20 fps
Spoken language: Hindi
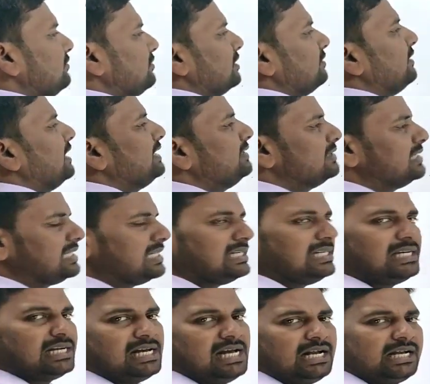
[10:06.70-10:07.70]
इनवर वाई वगैरह
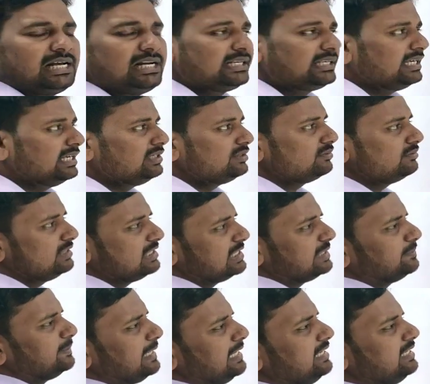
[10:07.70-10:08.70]
लगा करके इसको
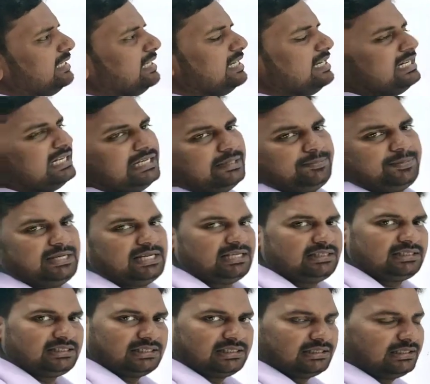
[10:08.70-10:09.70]
एक्सपेंड करने का
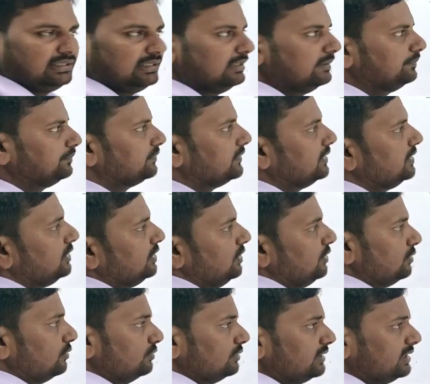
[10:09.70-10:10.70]
प्रयास करते हैं
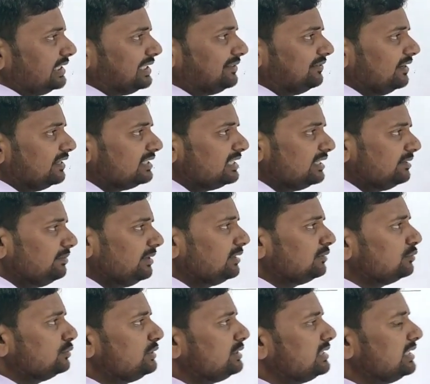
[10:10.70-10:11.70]
उस सिचुएशन
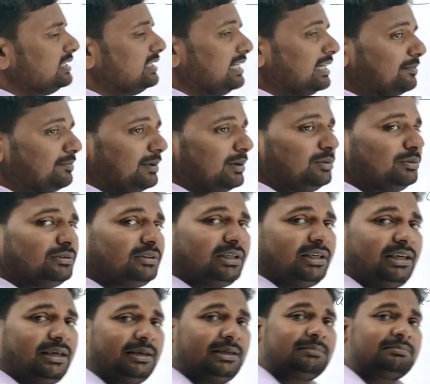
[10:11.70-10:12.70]
में क्वेश्चन एक बहुत
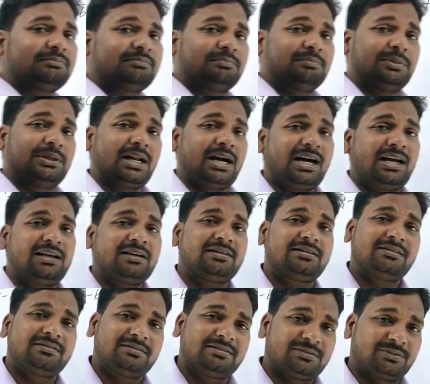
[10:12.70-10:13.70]
ही
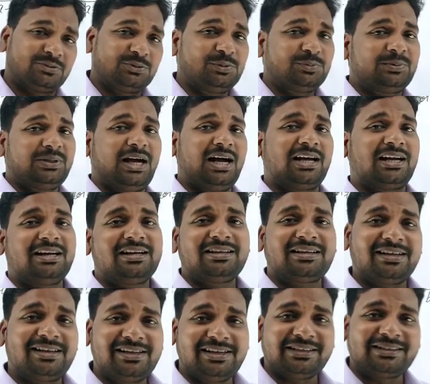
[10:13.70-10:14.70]
विराट रूप धारण
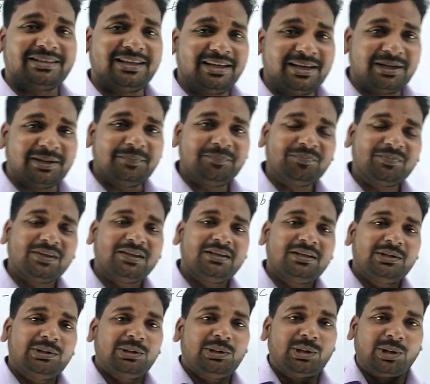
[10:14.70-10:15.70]
कर लेता है
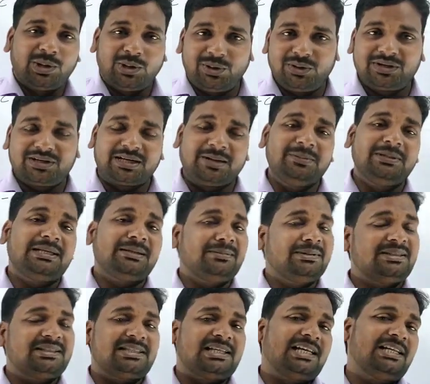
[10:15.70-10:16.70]
और कभी
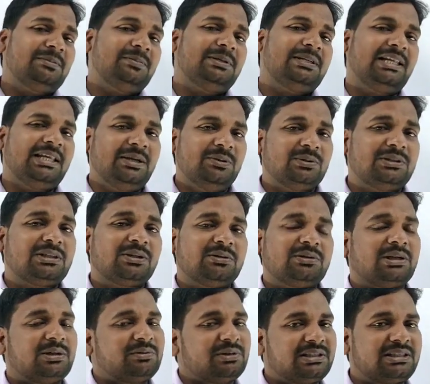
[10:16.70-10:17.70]
कभी साल भी नहीं होता
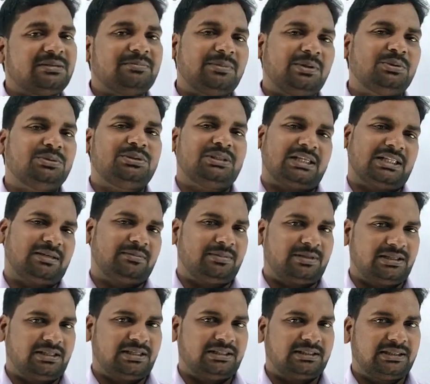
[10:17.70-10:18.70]
क्योंकि कैलकुलेशन बहुत ज़्यादा
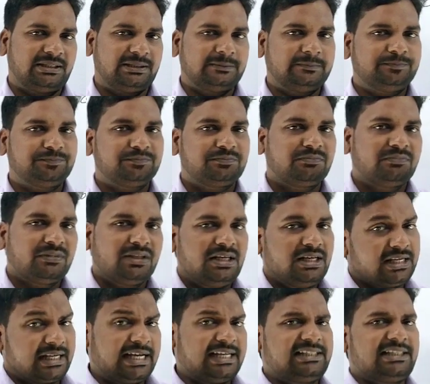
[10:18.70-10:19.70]
बढ़ जाता है
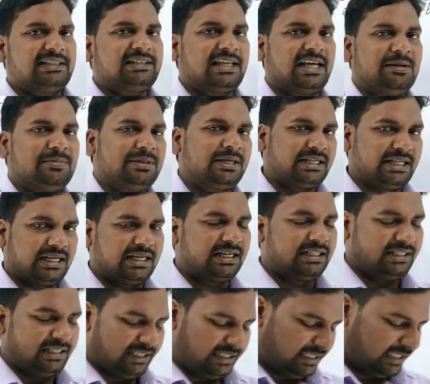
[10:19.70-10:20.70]
कैसे साल्व किया
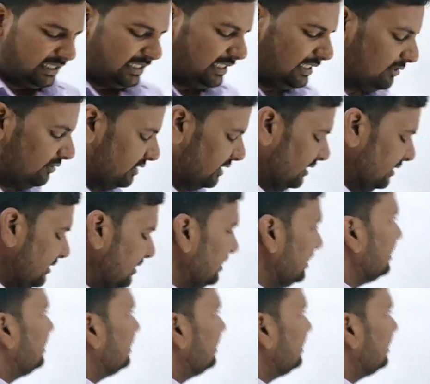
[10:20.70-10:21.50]
जाएगा देखिएगा डियर स्टूडेंट्स